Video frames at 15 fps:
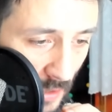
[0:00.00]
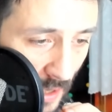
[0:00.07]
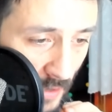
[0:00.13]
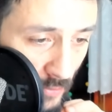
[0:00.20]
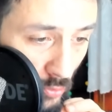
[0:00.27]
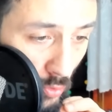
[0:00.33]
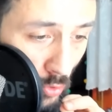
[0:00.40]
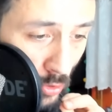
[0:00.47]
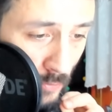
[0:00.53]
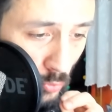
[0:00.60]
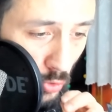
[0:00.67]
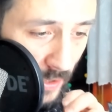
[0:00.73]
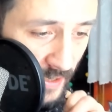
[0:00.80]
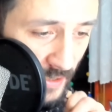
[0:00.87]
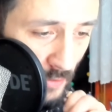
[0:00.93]
Lan oğlum
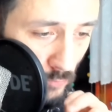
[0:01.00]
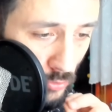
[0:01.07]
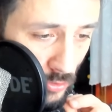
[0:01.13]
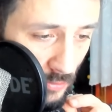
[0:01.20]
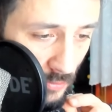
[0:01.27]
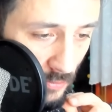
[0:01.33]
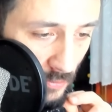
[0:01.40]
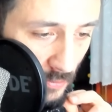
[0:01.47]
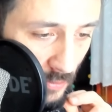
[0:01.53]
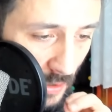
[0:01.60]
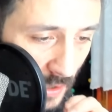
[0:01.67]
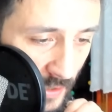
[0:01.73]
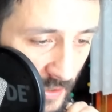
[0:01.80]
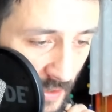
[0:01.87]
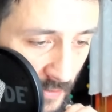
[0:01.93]
kuleye de vur.
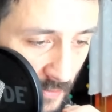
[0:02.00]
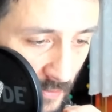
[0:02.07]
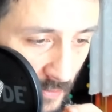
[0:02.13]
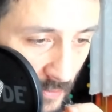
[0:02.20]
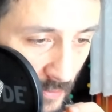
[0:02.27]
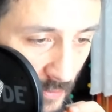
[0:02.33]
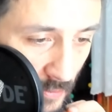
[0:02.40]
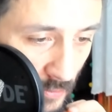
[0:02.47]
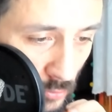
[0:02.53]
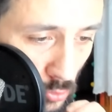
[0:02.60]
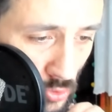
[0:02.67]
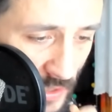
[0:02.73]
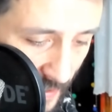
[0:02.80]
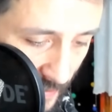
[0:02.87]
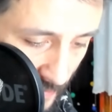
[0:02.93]
Aynen.
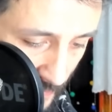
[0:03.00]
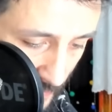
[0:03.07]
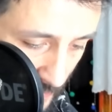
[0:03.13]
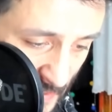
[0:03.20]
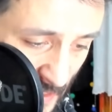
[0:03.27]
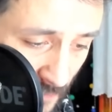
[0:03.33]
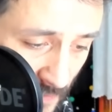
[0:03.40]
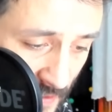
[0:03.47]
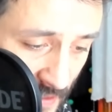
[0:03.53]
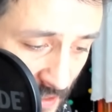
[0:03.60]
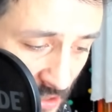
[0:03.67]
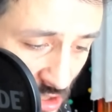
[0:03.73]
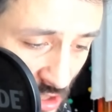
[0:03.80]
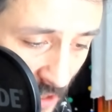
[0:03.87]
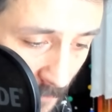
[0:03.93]
Güzel.
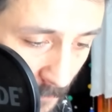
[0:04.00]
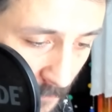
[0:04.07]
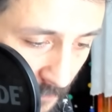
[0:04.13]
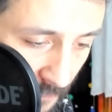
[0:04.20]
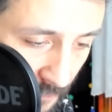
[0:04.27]
Sevindirici.